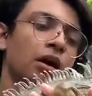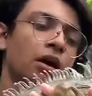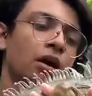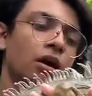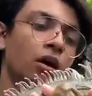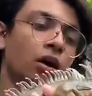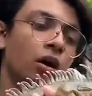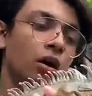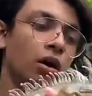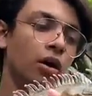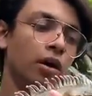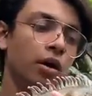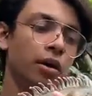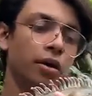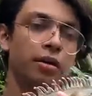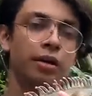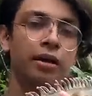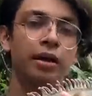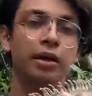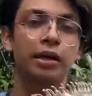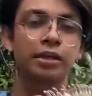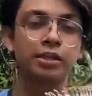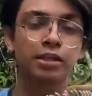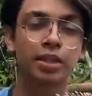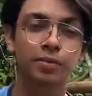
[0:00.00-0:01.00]
और
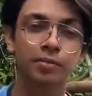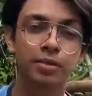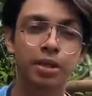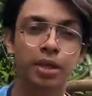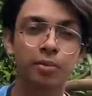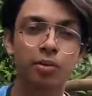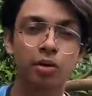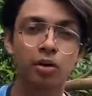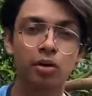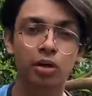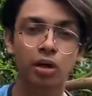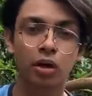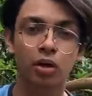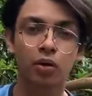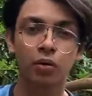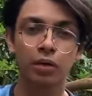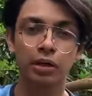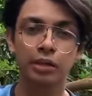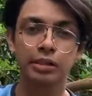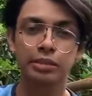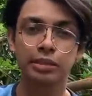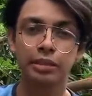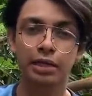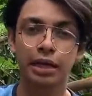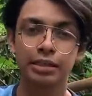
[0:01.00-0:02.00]
कसम से बोल रहा हूँ
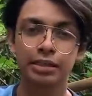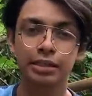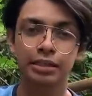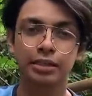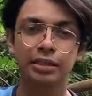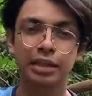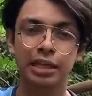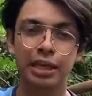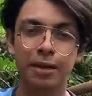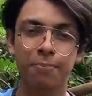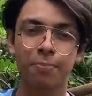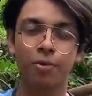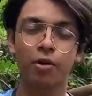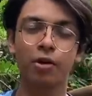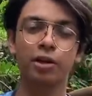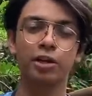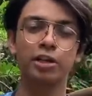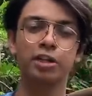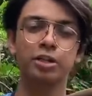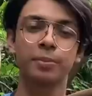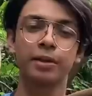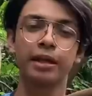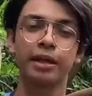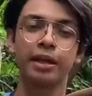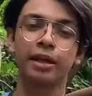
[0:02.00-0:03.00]
इसका जितना
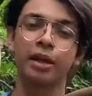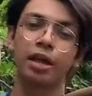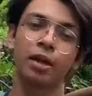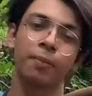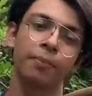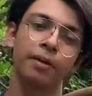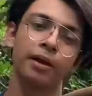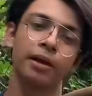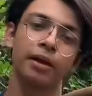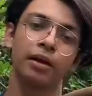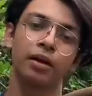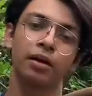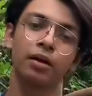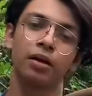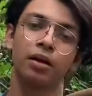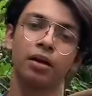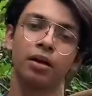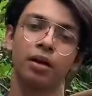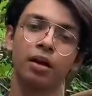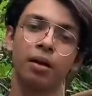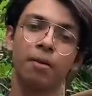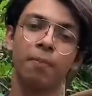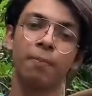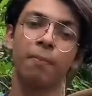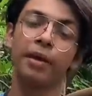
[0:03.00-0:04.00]
इम्पोर्टेंस मेरे घर पे है ना
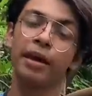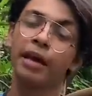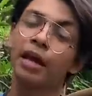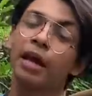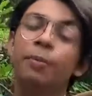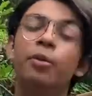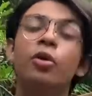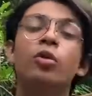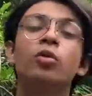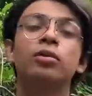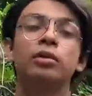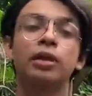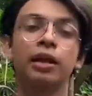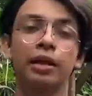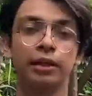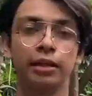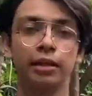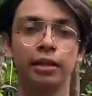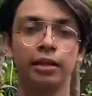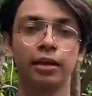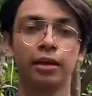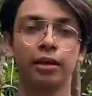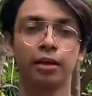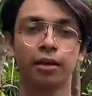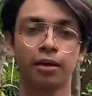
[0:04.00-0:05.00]
मेरा भी उतना नहीं
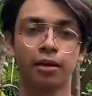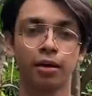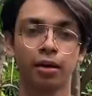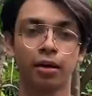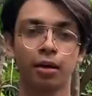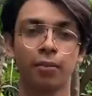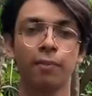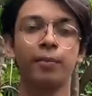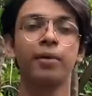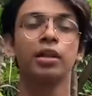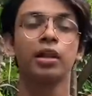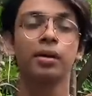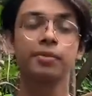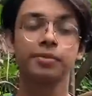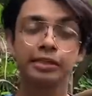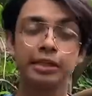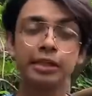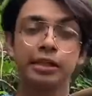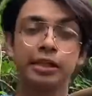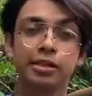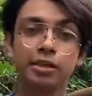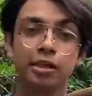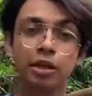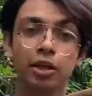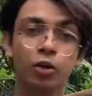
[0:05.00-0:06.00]
है मतलब
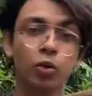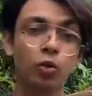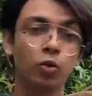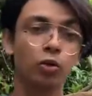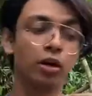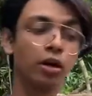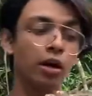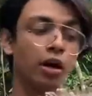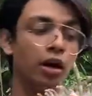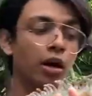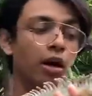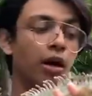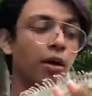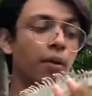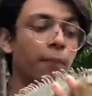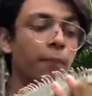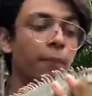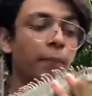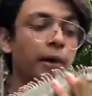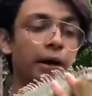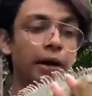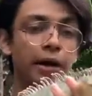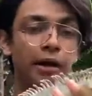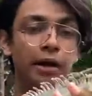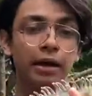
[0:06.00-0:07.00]
सीरियसली डूड
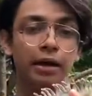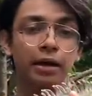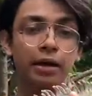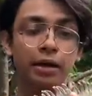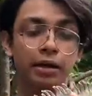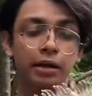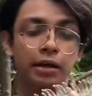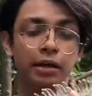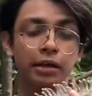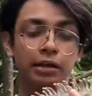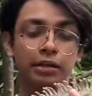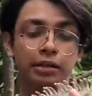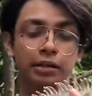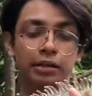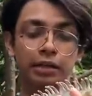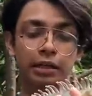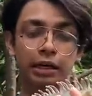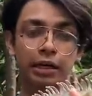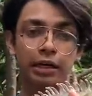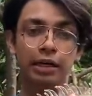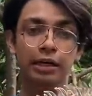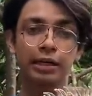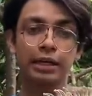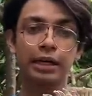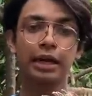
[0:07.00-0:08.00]
अगर
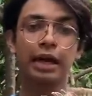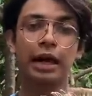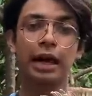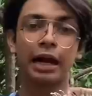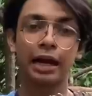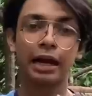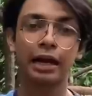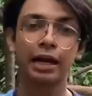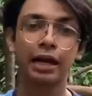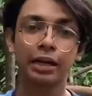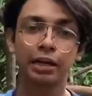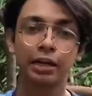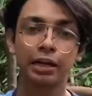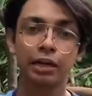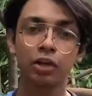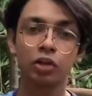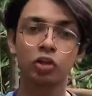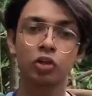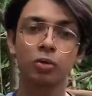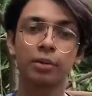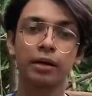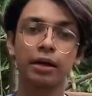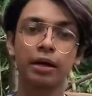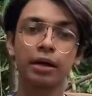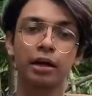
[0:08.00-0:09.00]
अगर ये खाएगा नहीं ना तो
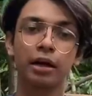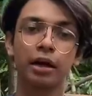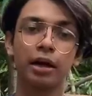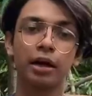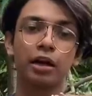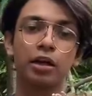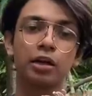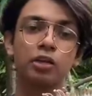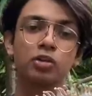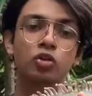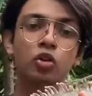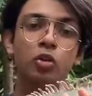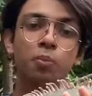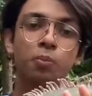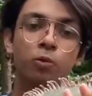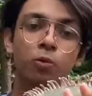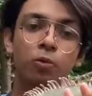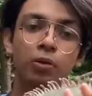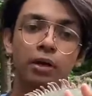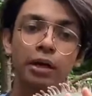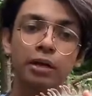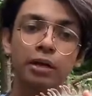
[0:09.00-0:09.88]
मेरा घर इसको पूरा